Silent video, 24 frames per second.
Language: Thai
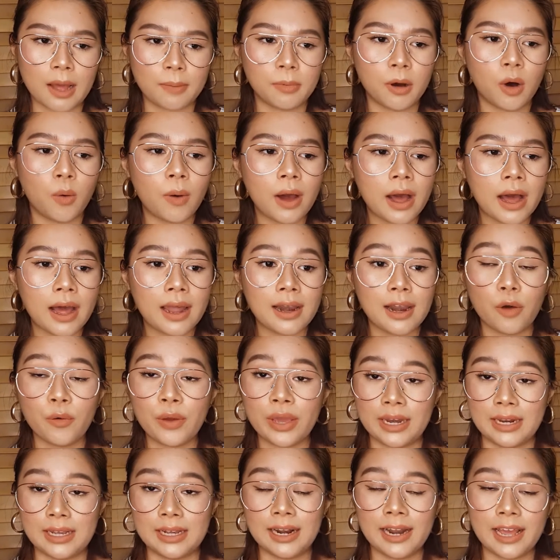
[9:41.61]
เพราะว่าเรา
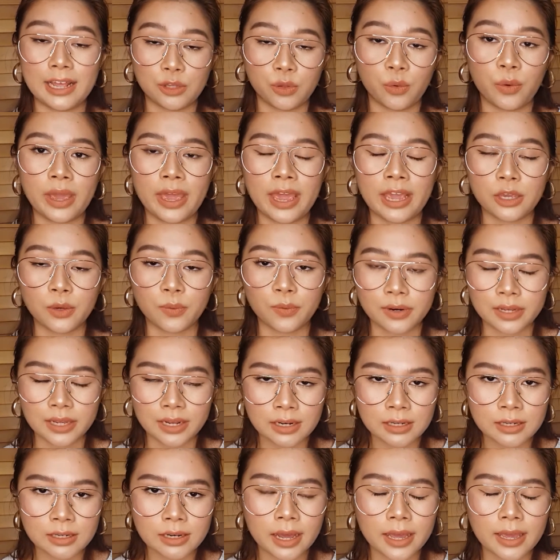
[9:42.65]
เห็นเกรดตัวเองอยู่
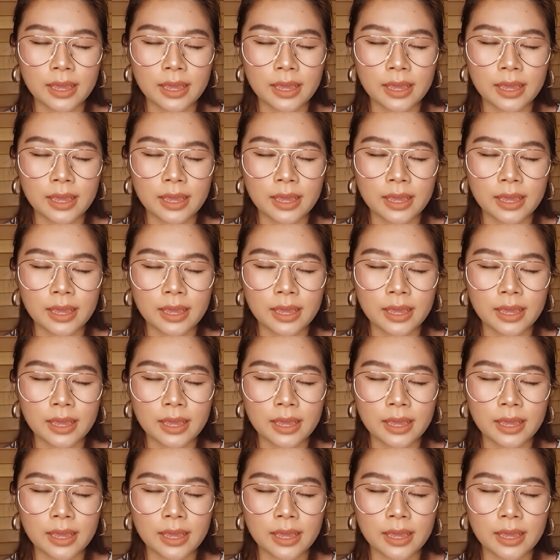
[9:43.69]
เรื่อ